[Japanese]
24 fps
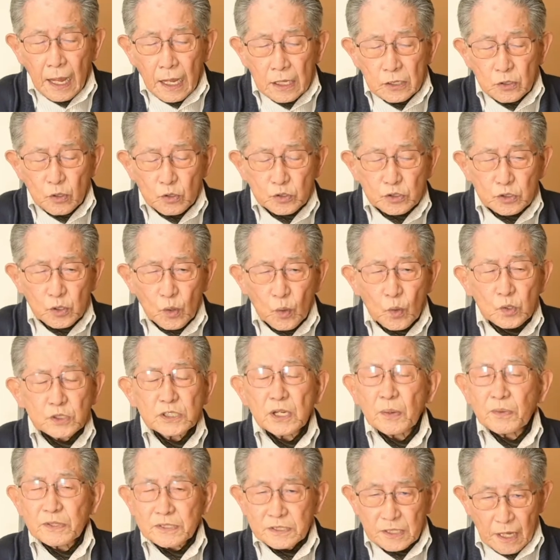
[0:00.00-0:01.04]
途中で落っこっちゃ
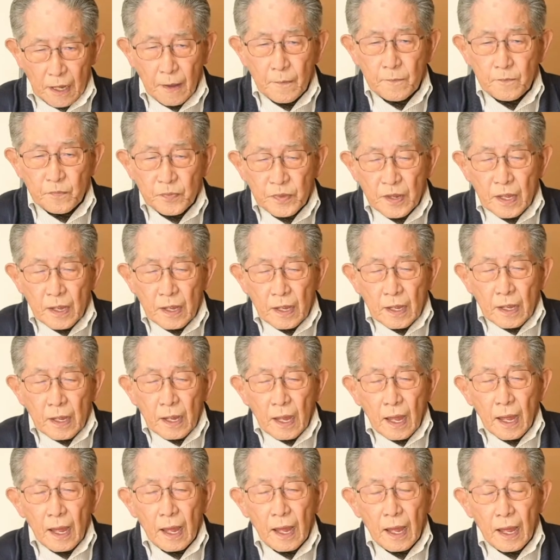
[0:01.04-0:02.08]
います
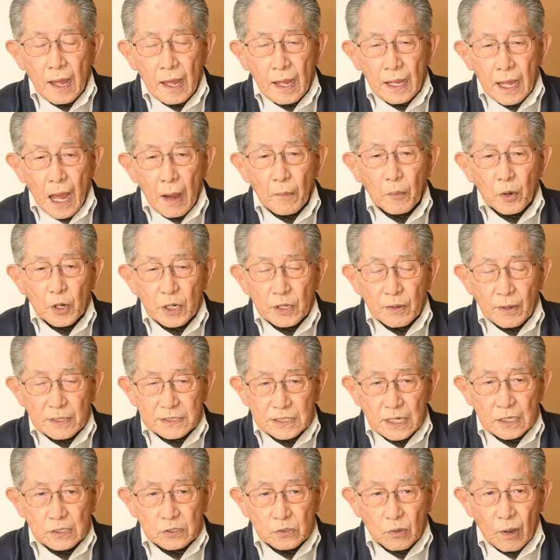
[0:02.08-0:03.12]
ね。ヤモリは
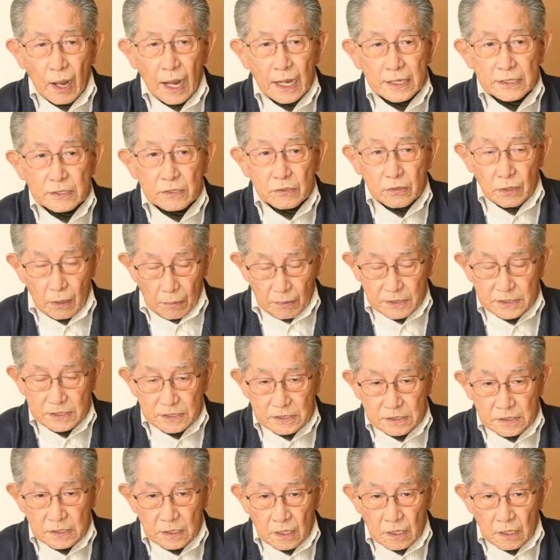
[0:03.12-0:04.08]
ちゃんと上がってくれます。